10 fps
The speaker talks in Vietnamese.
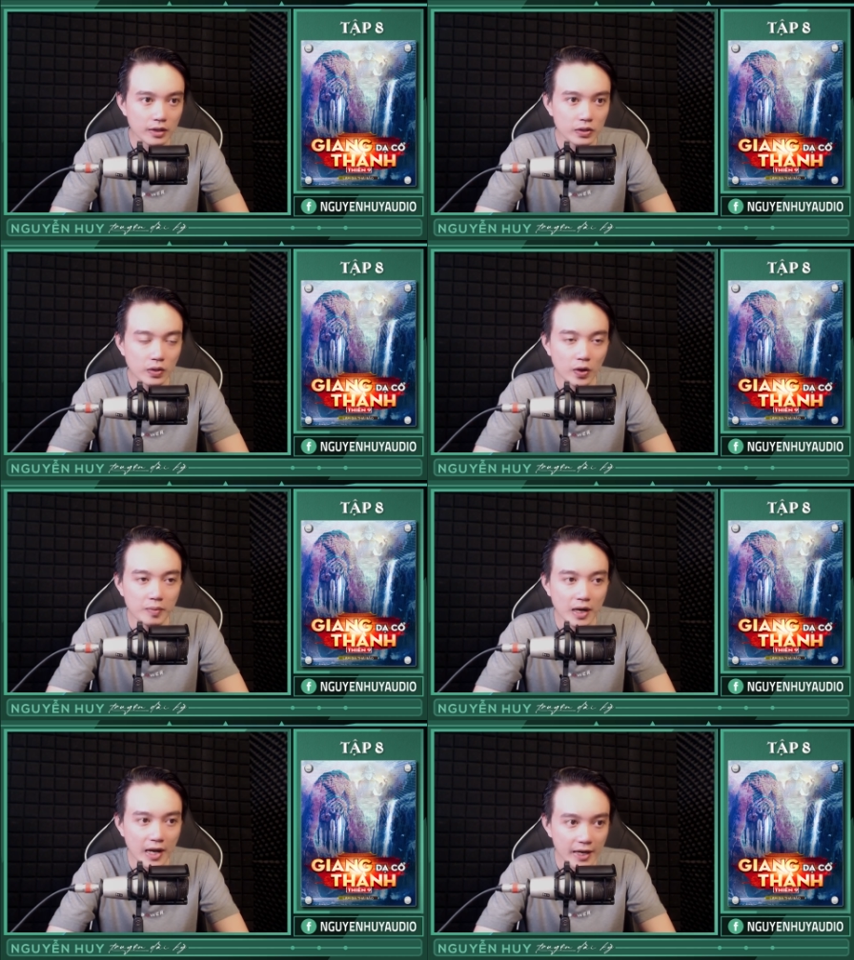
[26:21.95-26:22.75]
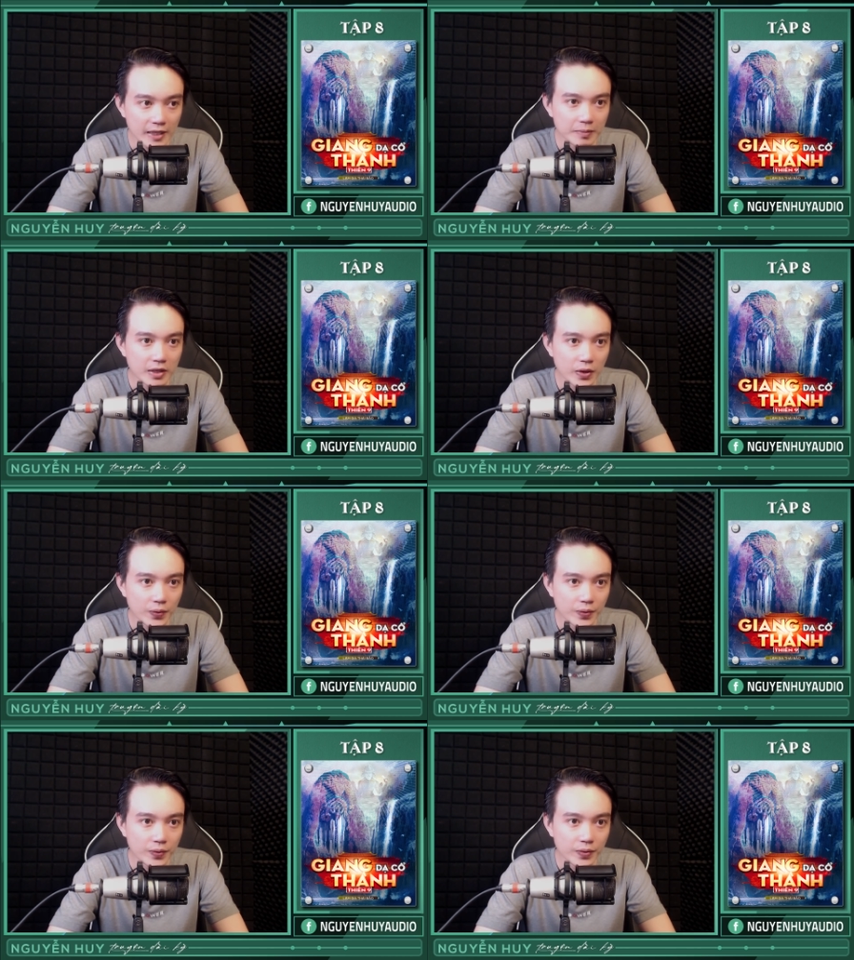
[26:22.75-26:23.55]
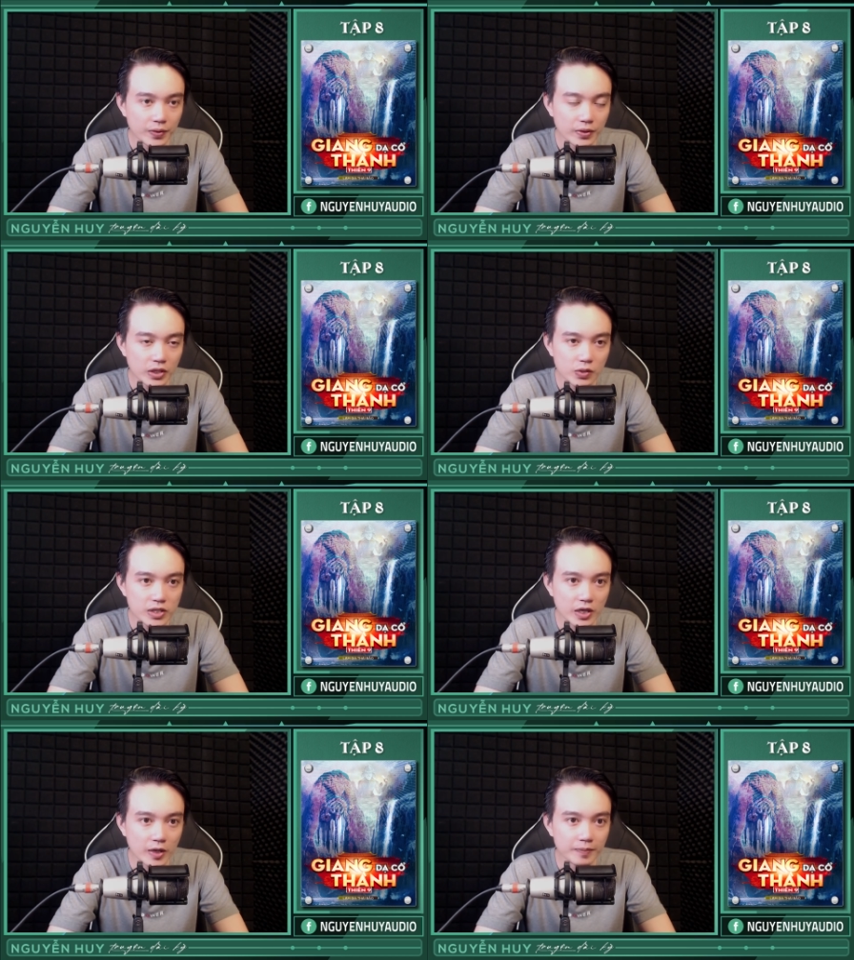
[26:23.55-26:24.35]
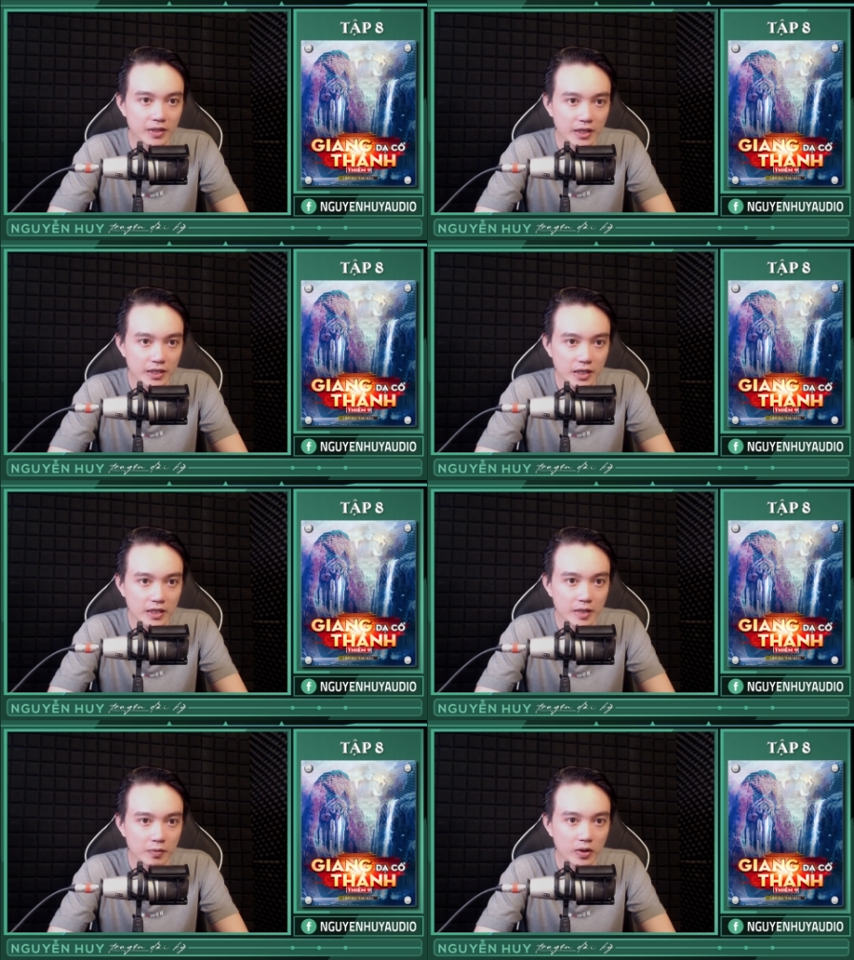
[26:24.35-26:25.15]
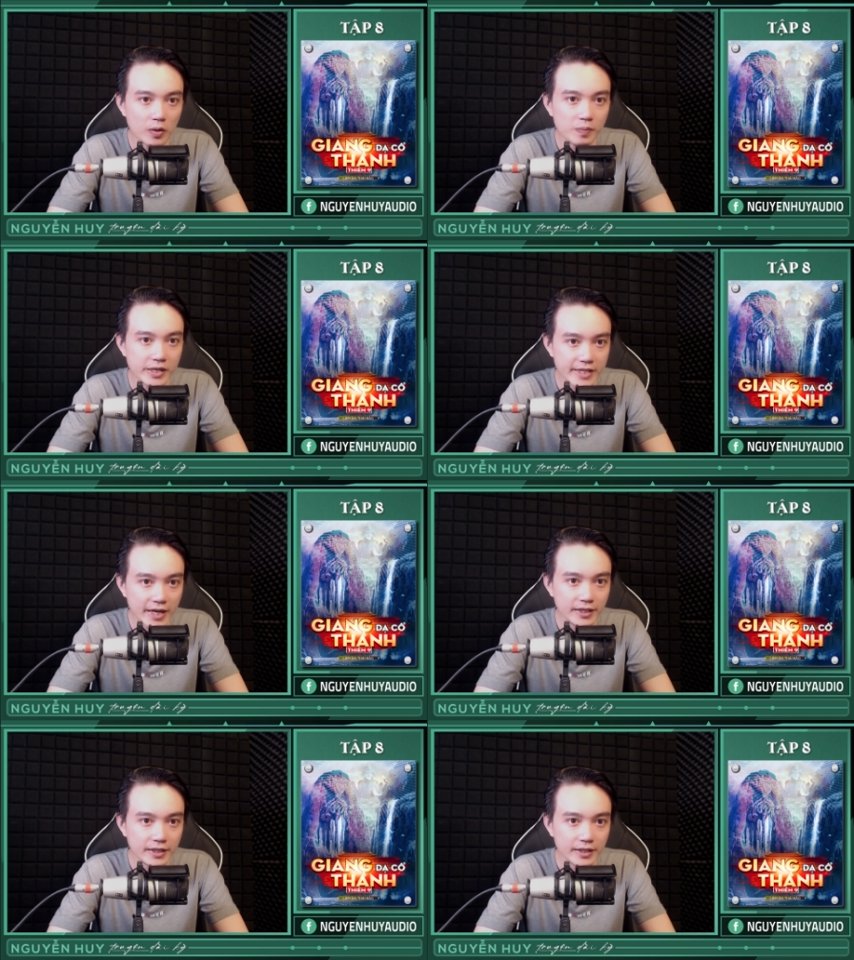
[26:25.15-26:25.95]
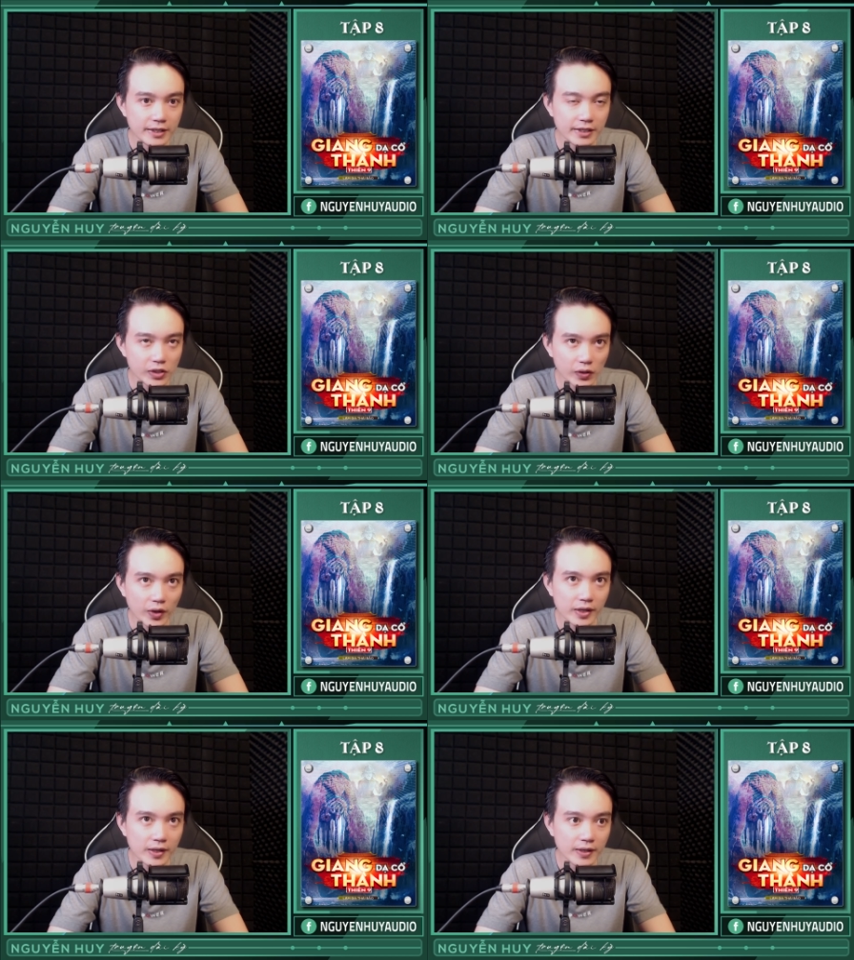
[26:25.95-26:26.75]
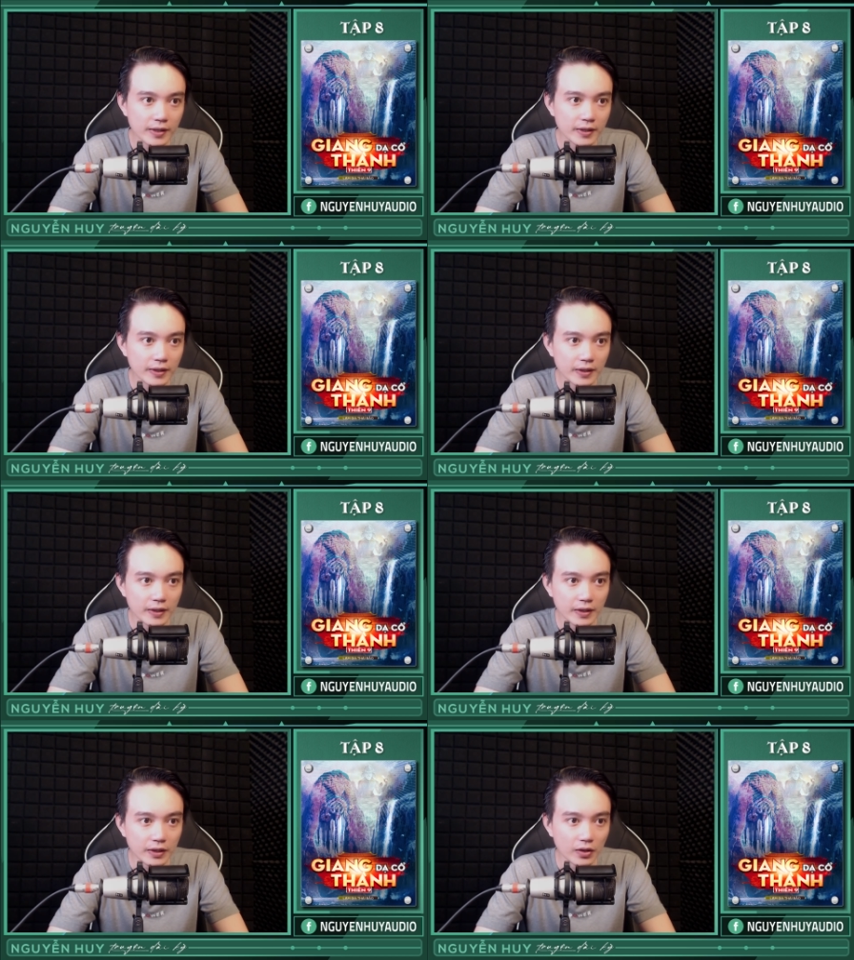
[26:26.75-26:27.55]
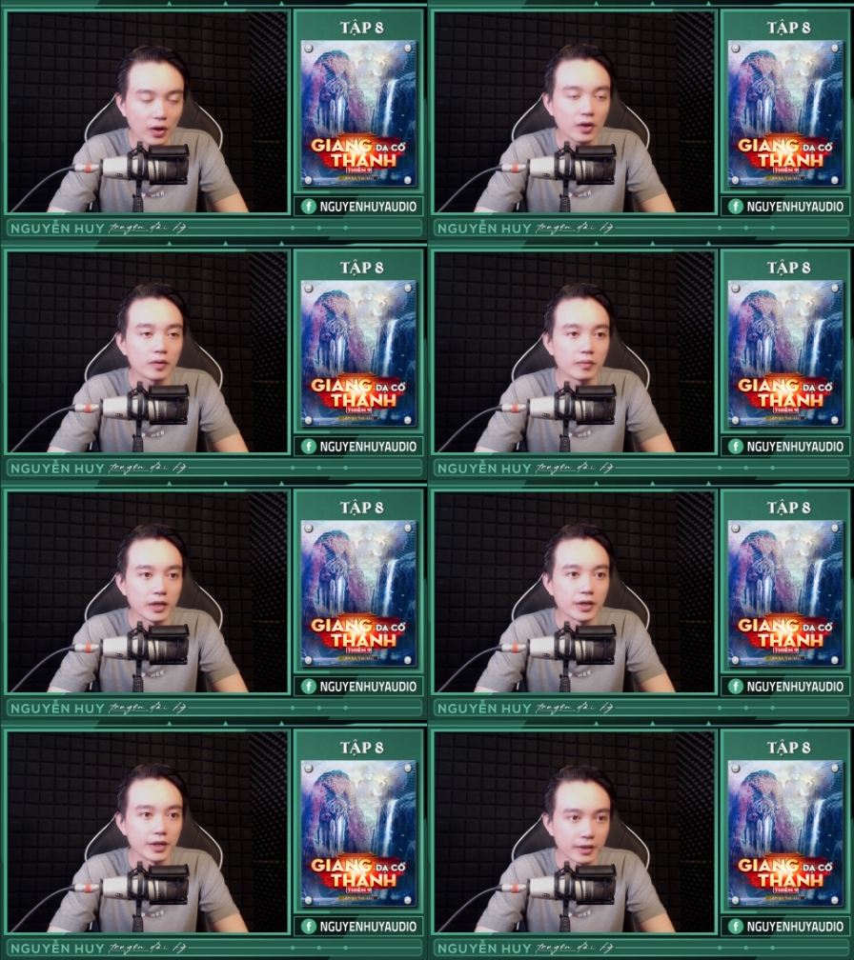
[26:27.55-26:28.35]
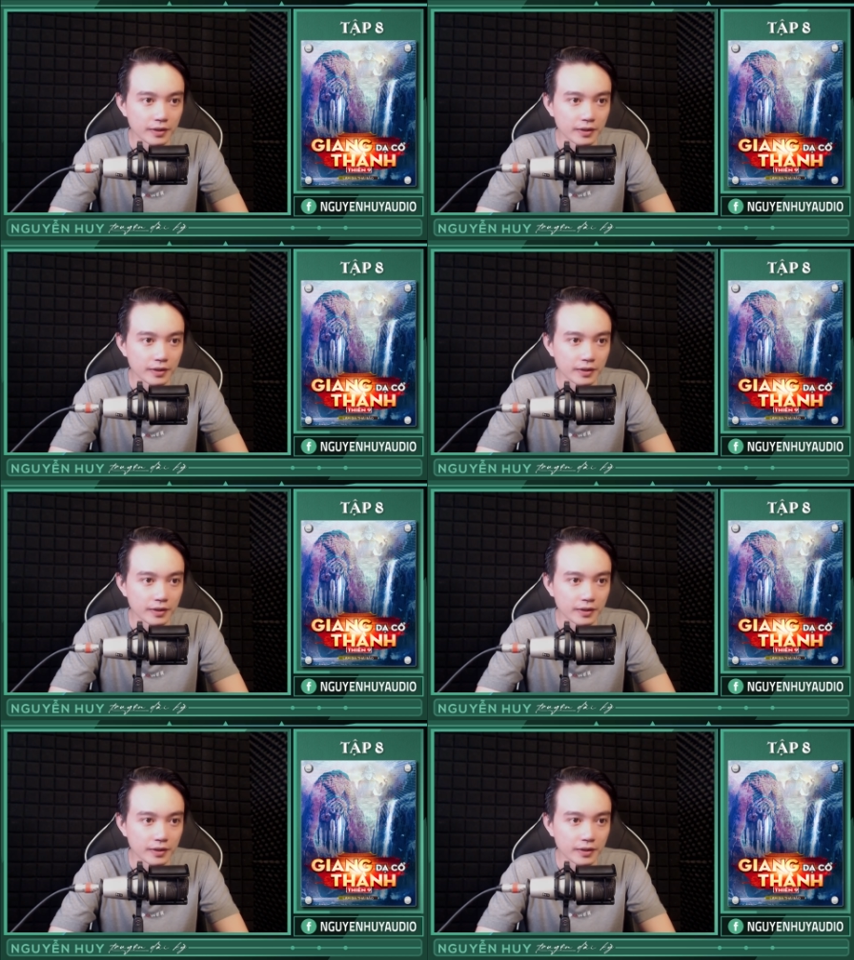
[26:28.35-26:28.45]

Tôi hỏi Mã Lạng nằm ở đâu. Chú xe ôm chỉ chích về một góc bên trái rồi nói: "Đó, mày nhìn đi."